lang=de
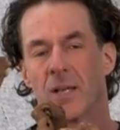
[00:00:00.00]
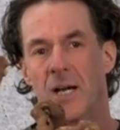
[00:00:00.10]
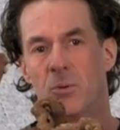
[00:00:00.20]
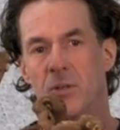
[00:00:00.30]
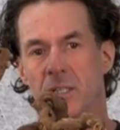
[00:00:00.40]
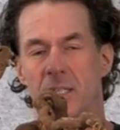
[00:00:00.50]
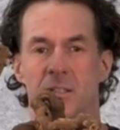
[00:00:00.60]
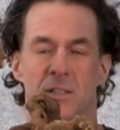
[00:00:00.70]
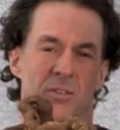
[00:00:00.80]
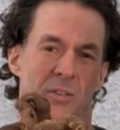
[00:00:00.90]
aber
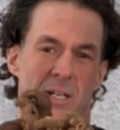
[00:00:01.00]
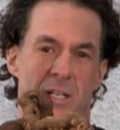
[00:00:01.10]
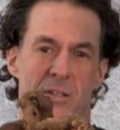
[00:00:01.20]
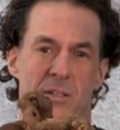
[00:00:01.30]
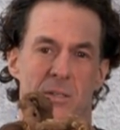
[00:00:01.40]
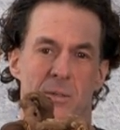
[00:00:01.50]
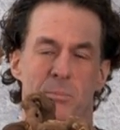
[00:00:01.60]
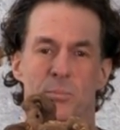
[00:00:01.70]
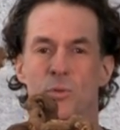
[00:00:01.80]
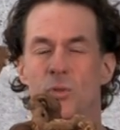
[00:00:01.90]
nicht, also gerade
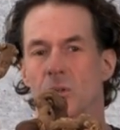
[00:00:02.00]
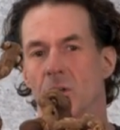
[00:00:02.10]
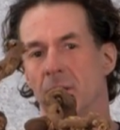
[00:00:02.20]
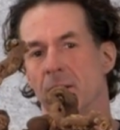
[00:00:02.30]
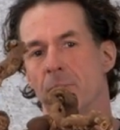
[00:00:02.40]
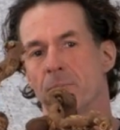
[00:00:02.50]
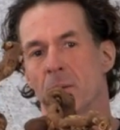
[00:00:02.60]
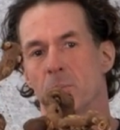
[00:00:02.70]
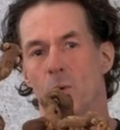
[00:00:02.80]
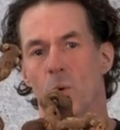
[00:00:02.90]
äh, Python,
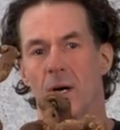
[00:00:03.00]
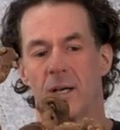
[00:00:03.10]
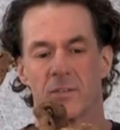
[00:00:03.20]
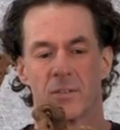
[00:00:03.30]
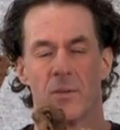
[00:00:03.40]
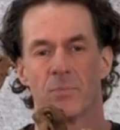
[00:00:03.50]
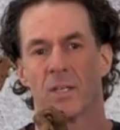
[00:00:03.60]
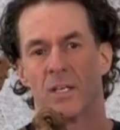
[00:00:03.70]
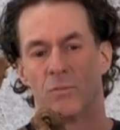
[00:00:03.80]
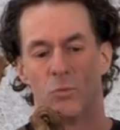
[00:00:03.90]
Boas,
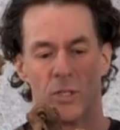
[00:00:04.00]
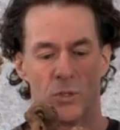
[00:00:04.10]
äh, wo